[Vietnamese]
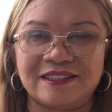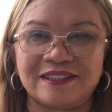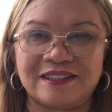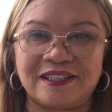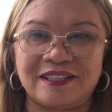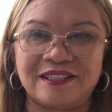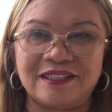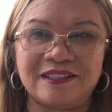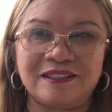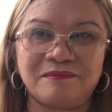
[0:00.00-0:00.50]

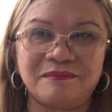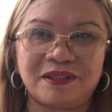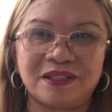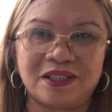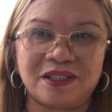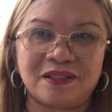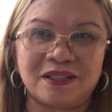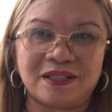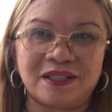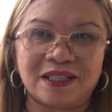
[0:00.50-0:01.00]
tỉnh mà
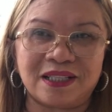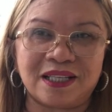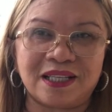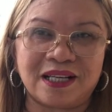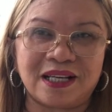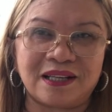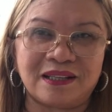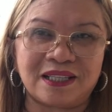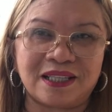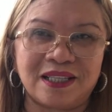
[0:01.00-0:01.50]

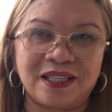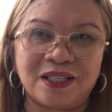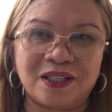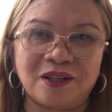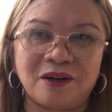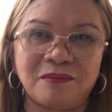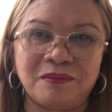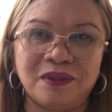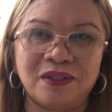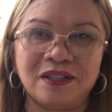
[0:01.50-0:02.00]
chỉ,
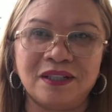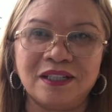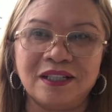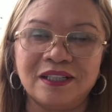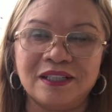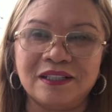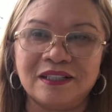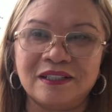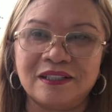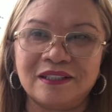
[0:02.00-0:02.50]
cho mướn
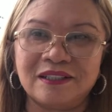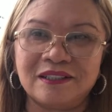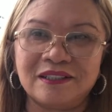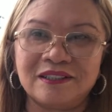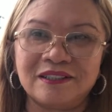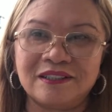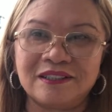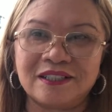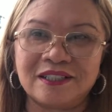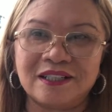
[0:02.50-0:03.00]

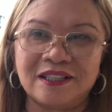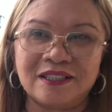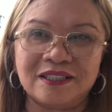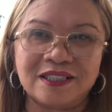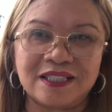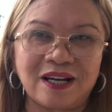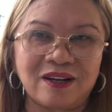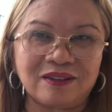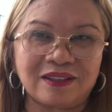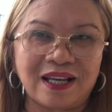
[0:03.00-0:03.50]
trên
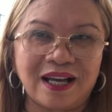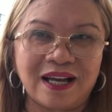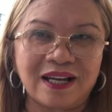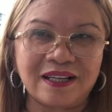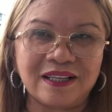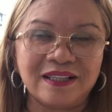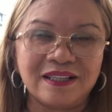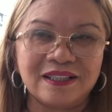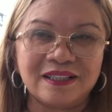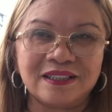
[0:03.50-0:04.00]
6
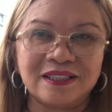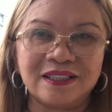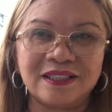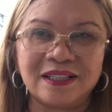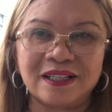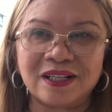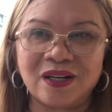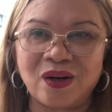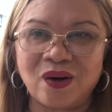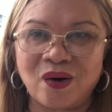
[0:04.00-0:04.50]
tháng thì
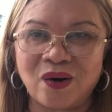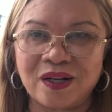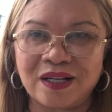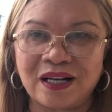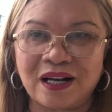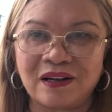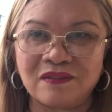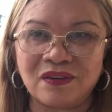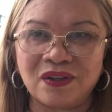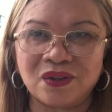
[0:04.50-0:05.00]
rất là khó
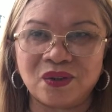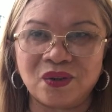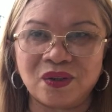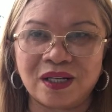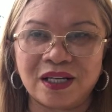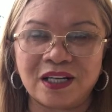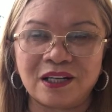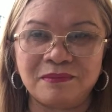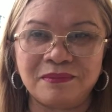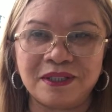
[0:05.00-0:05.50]
khăn về chuyện
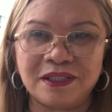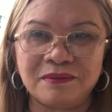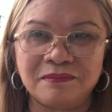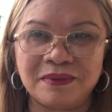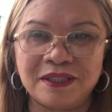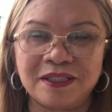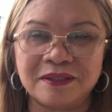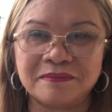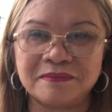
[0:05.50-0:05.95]
Airbnb